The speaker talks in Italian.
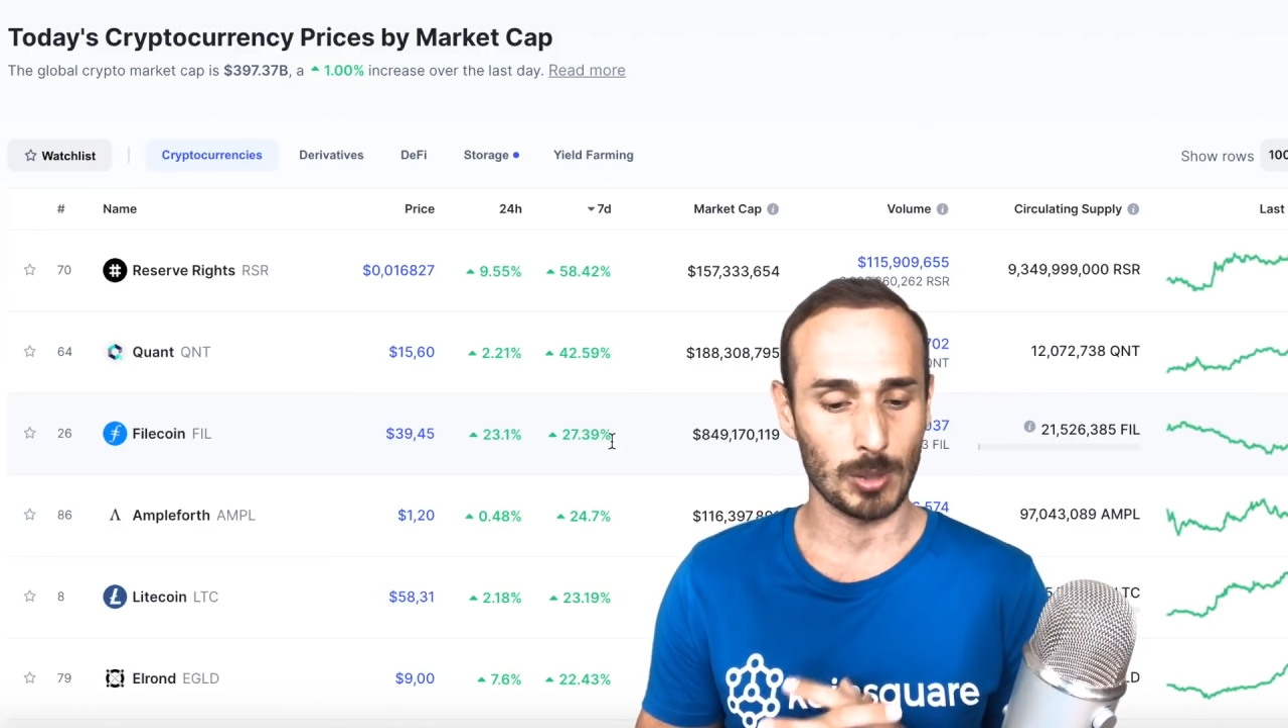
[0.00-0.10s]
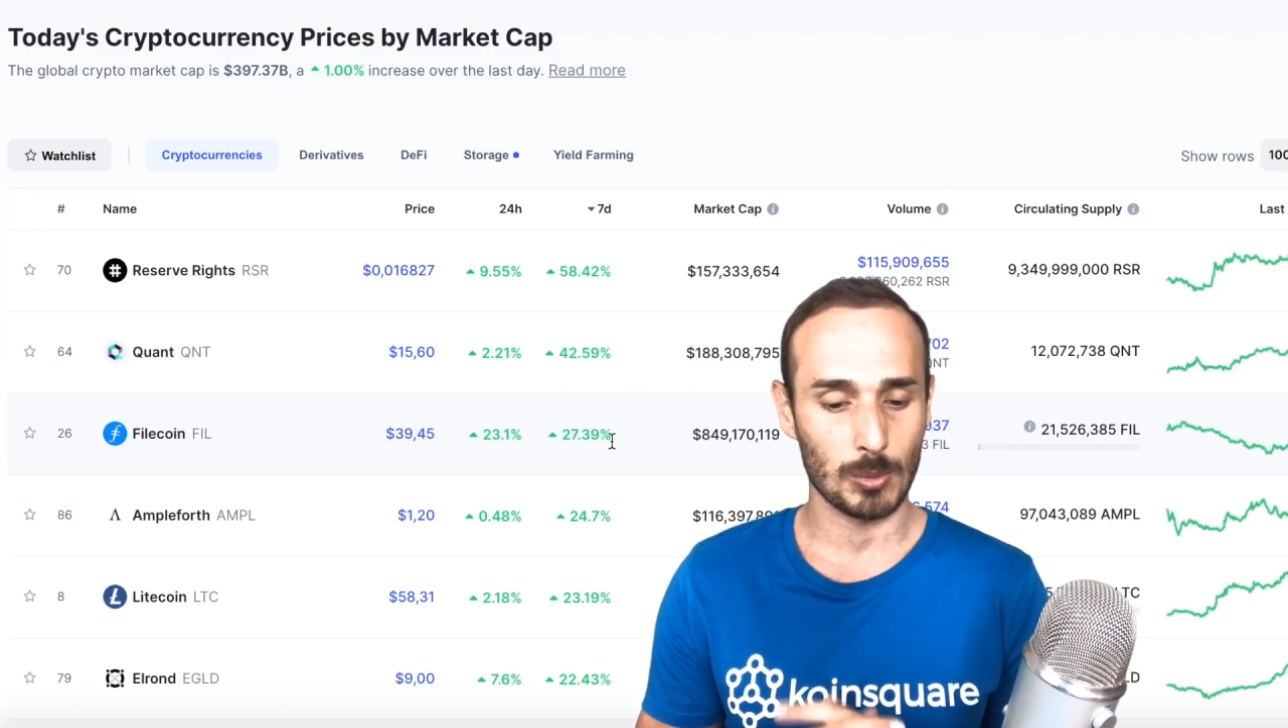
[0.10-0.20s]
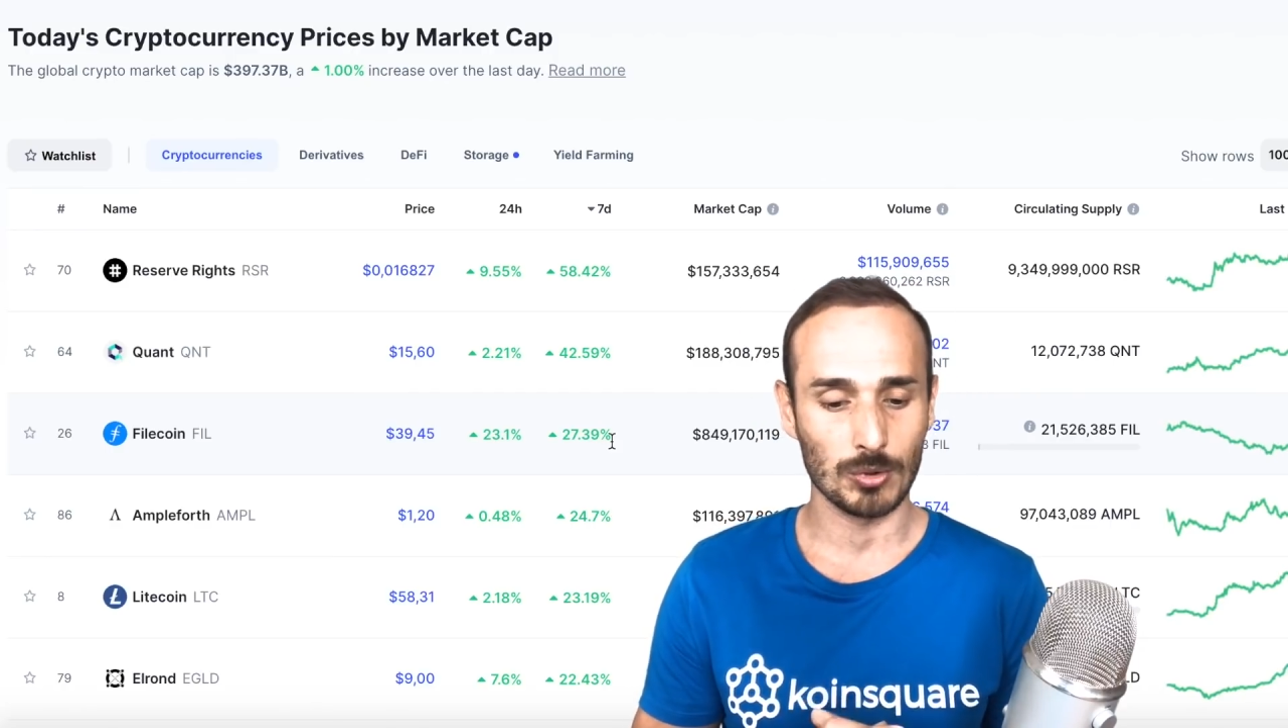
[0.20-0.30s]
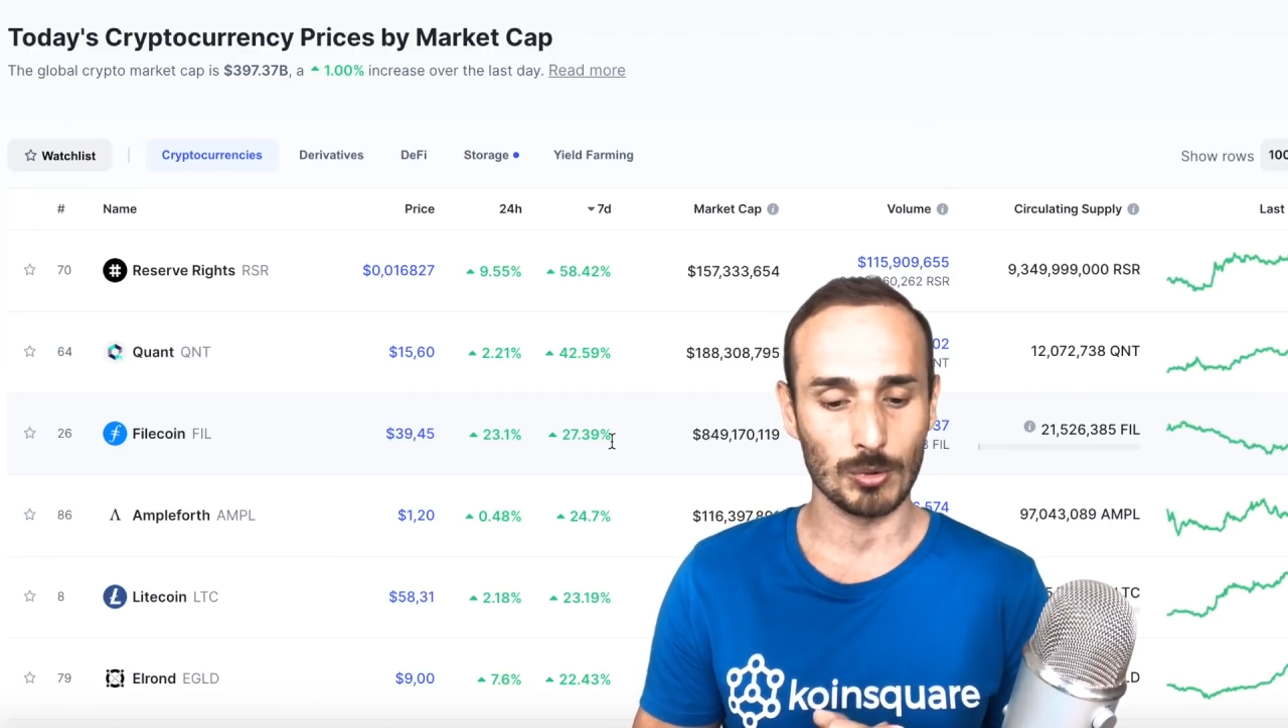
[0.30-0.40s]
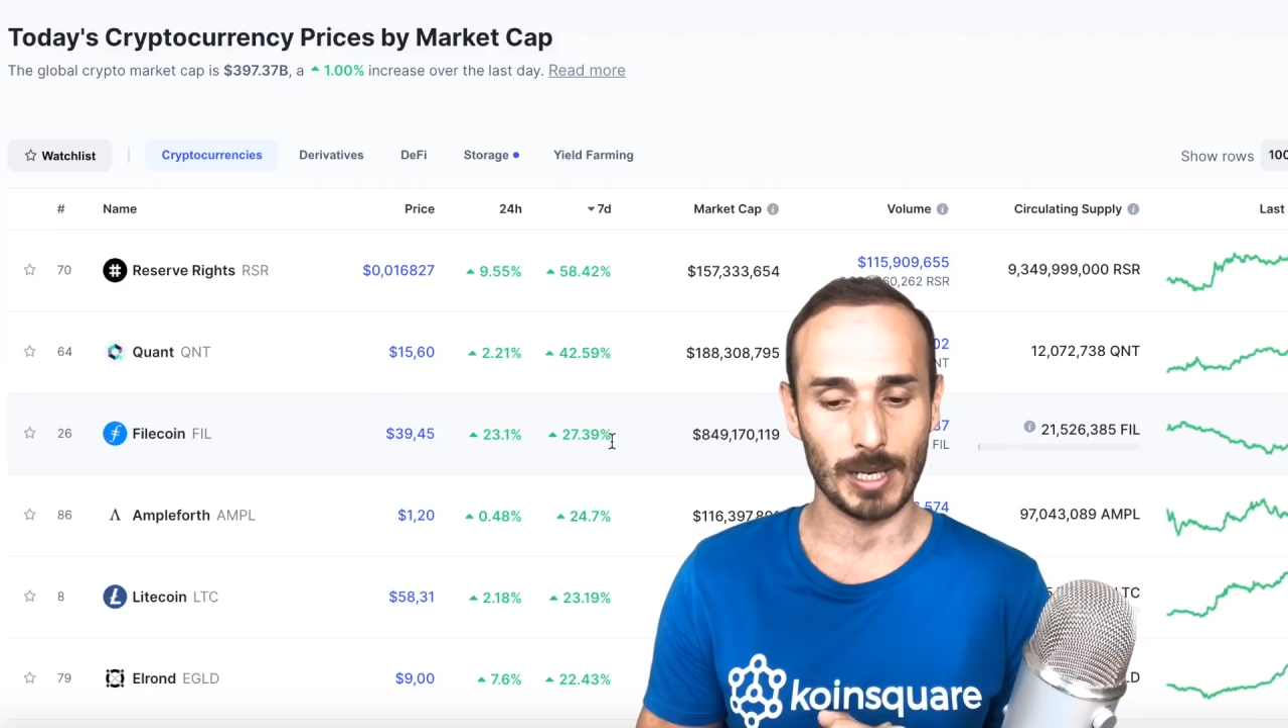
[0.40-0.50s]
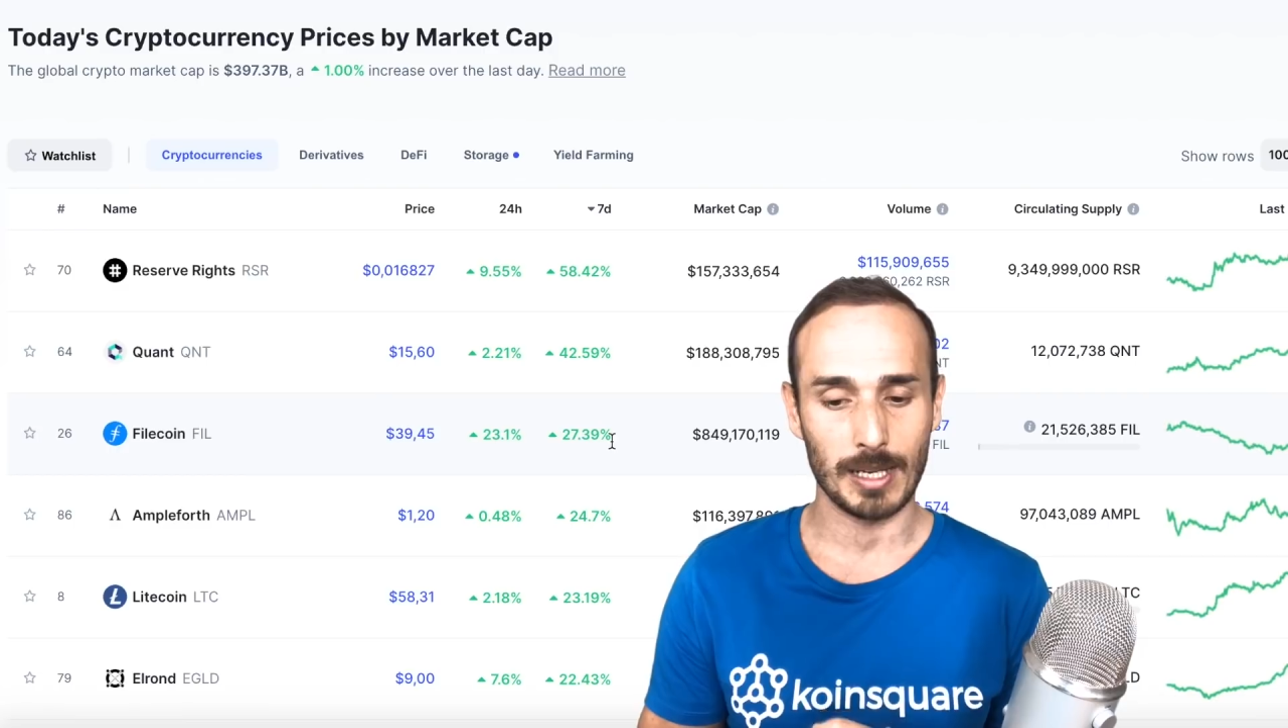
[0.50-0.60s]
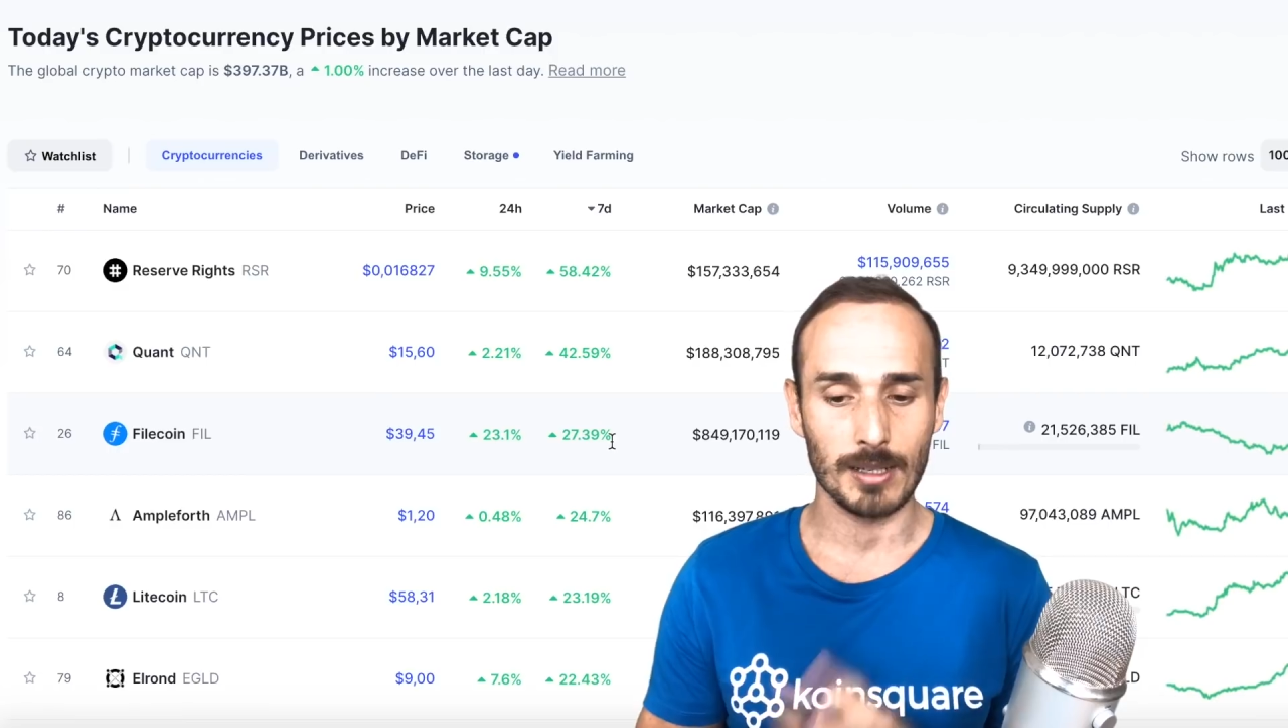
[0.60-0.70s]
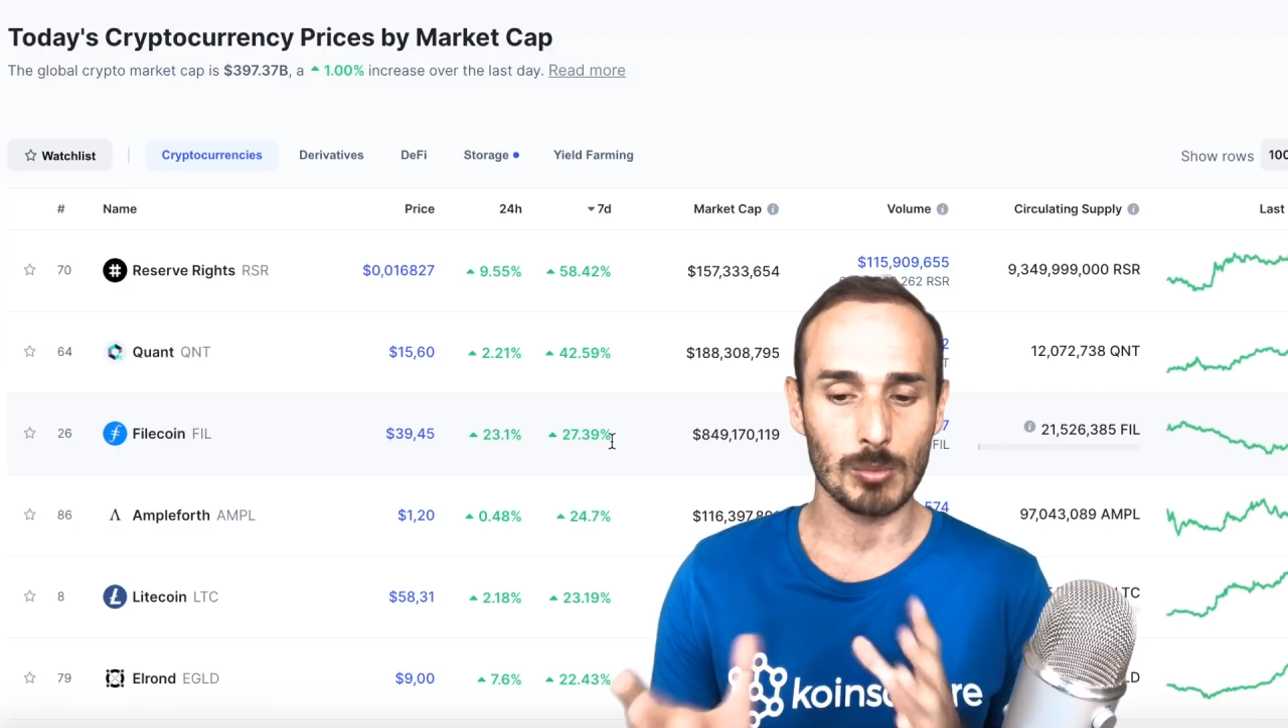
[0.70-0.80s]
quanto pare,